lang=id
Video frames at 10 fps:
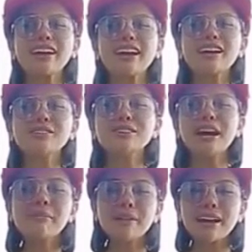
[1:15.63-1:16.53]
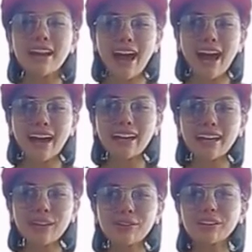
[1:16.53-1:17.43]
Lantas,
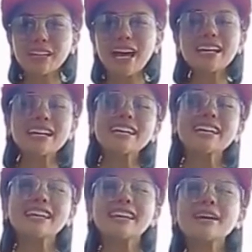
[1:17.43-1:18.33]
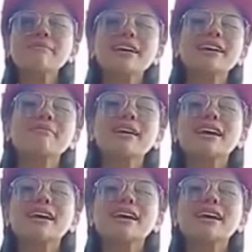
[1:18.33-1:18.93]
bagaimana asal mula video yang